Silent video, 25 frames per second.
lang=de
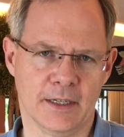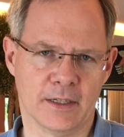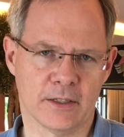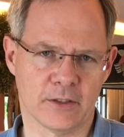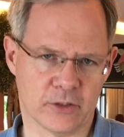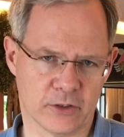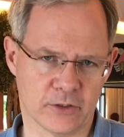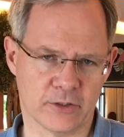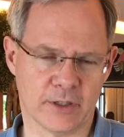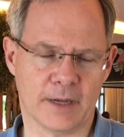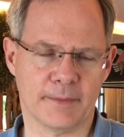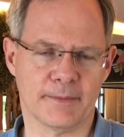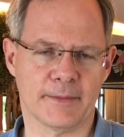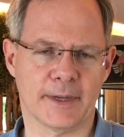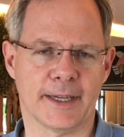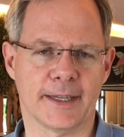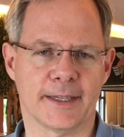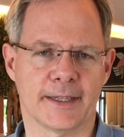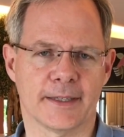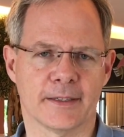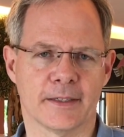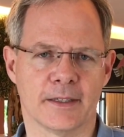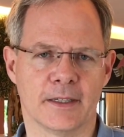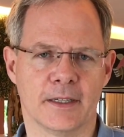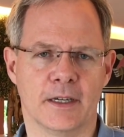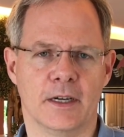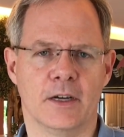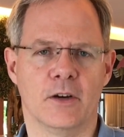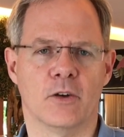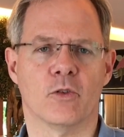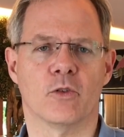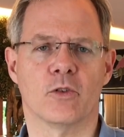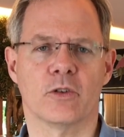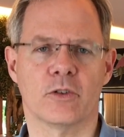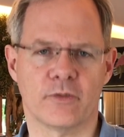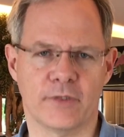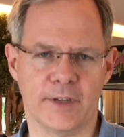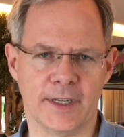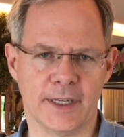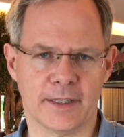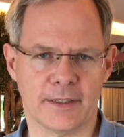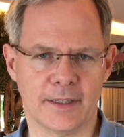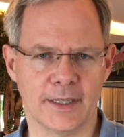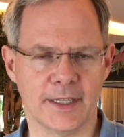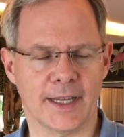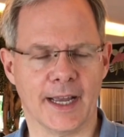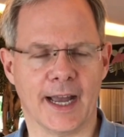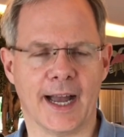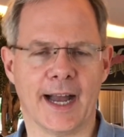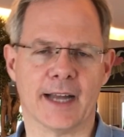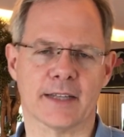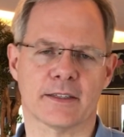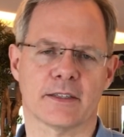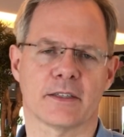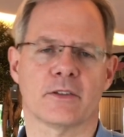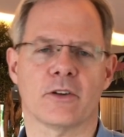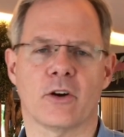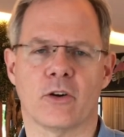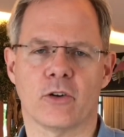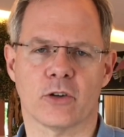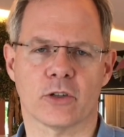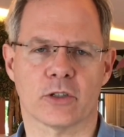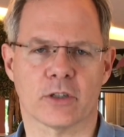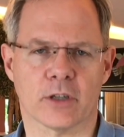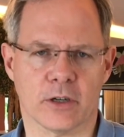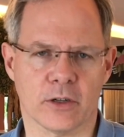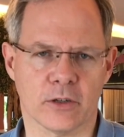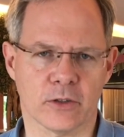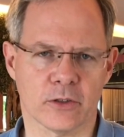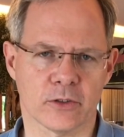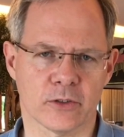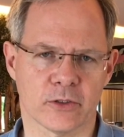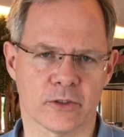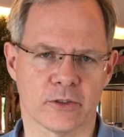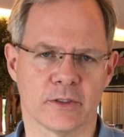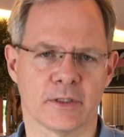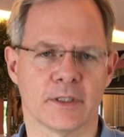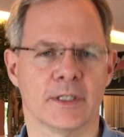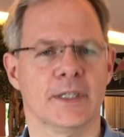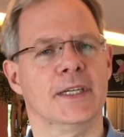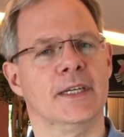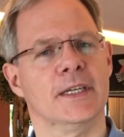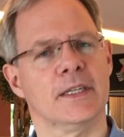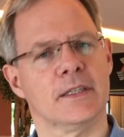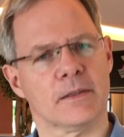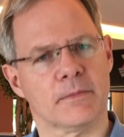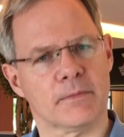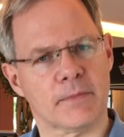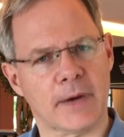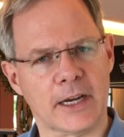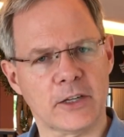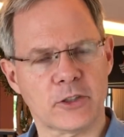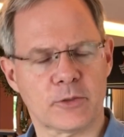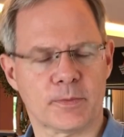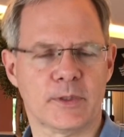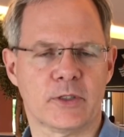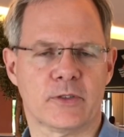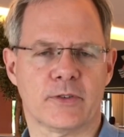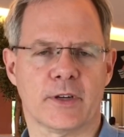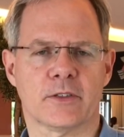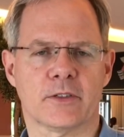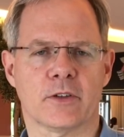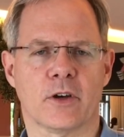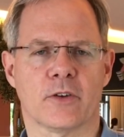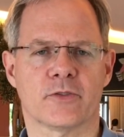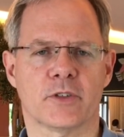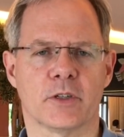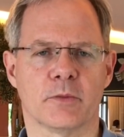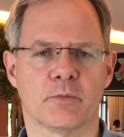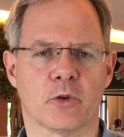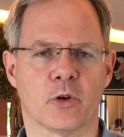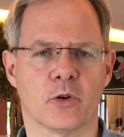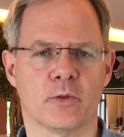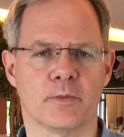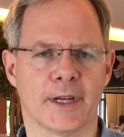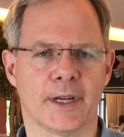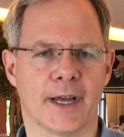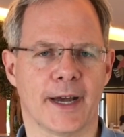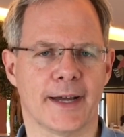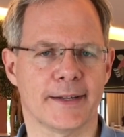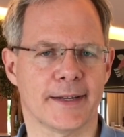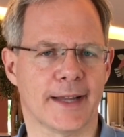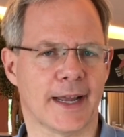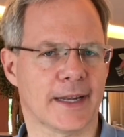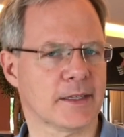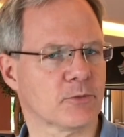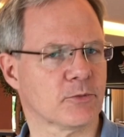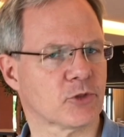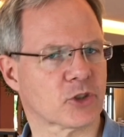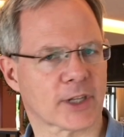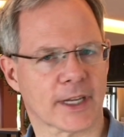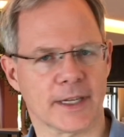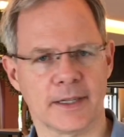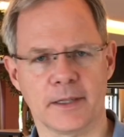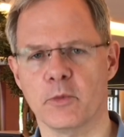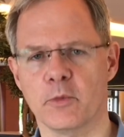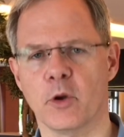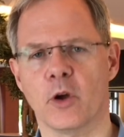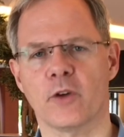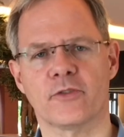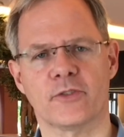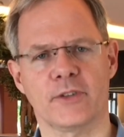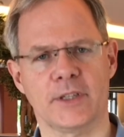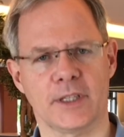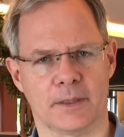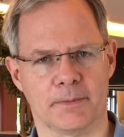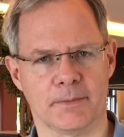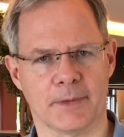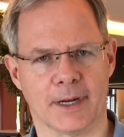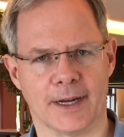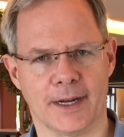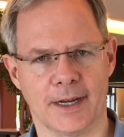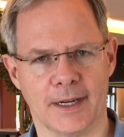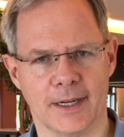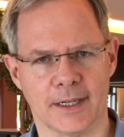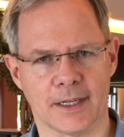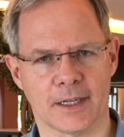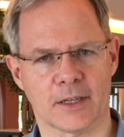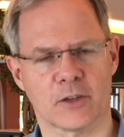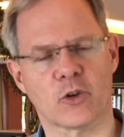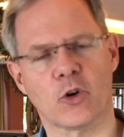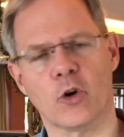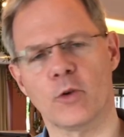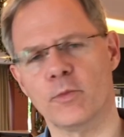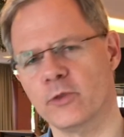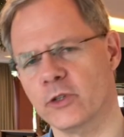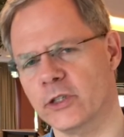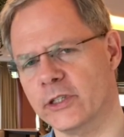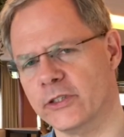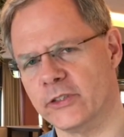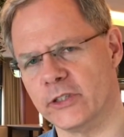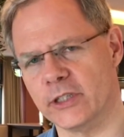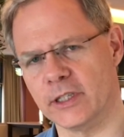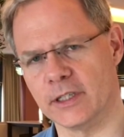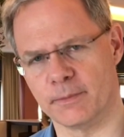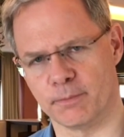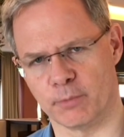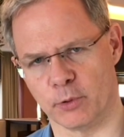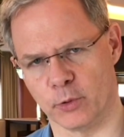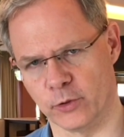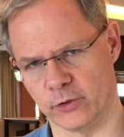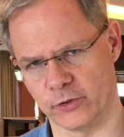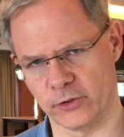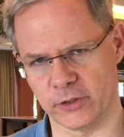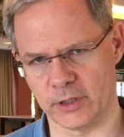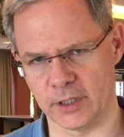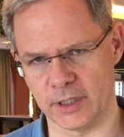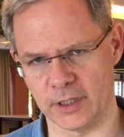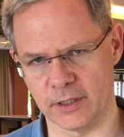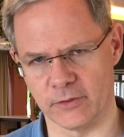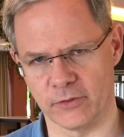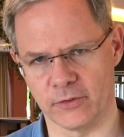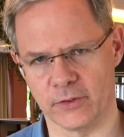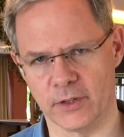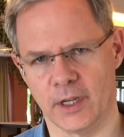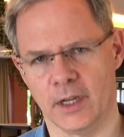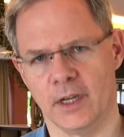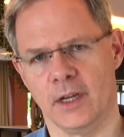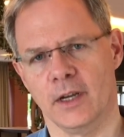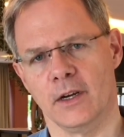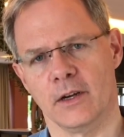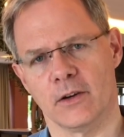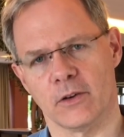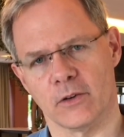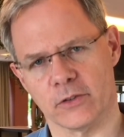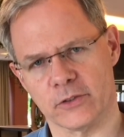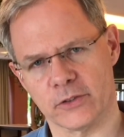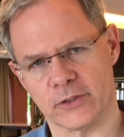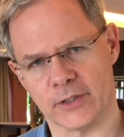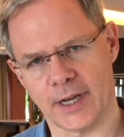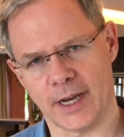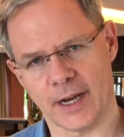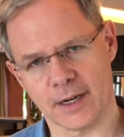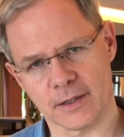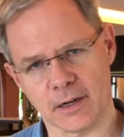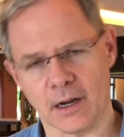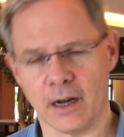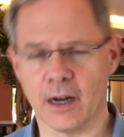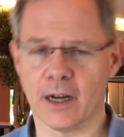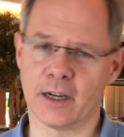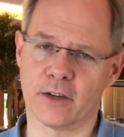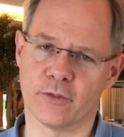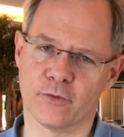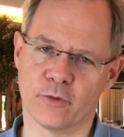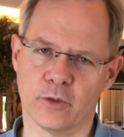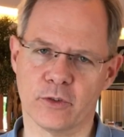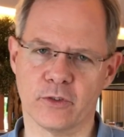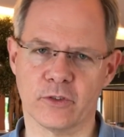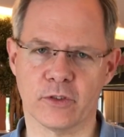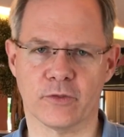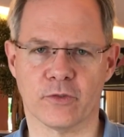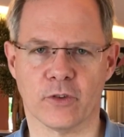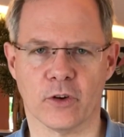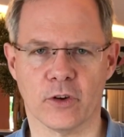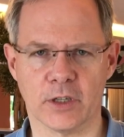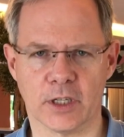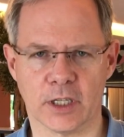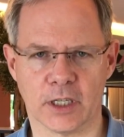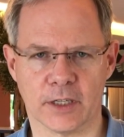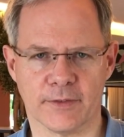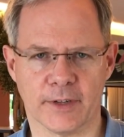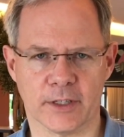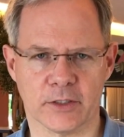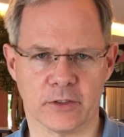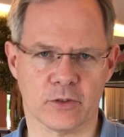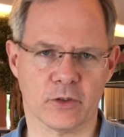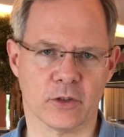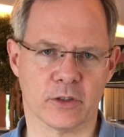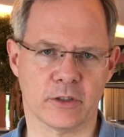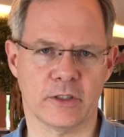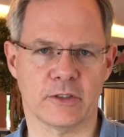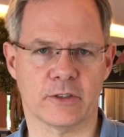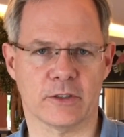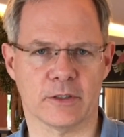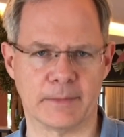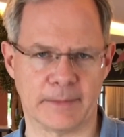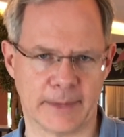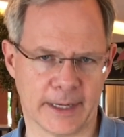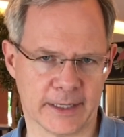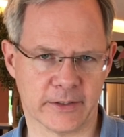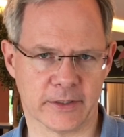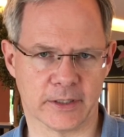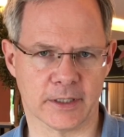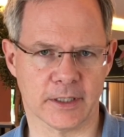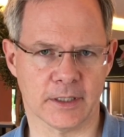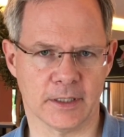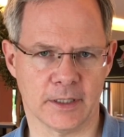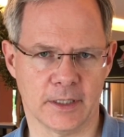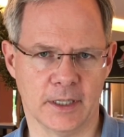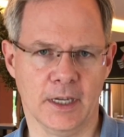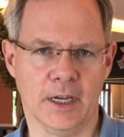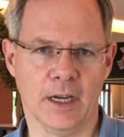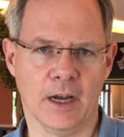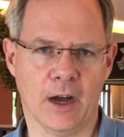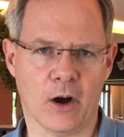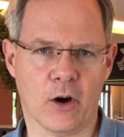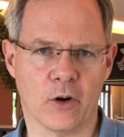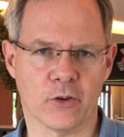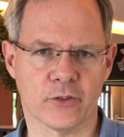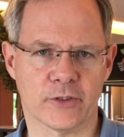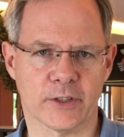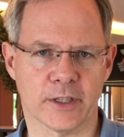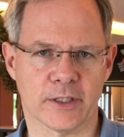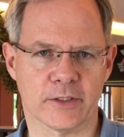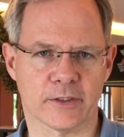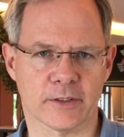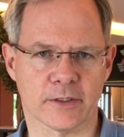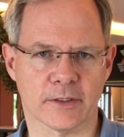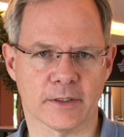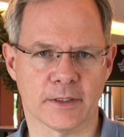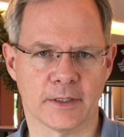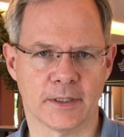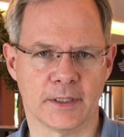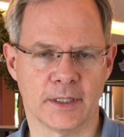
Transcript: Zusammenhänge. Und wichtig, achtet auch draußen, beispielsweise auf den Promenaden an dem Strand, im öffentlichen Bereich, kommuniziert positiv und sagt, ach, würden Sie freundlicherweise doch diese Maske aufsetzen.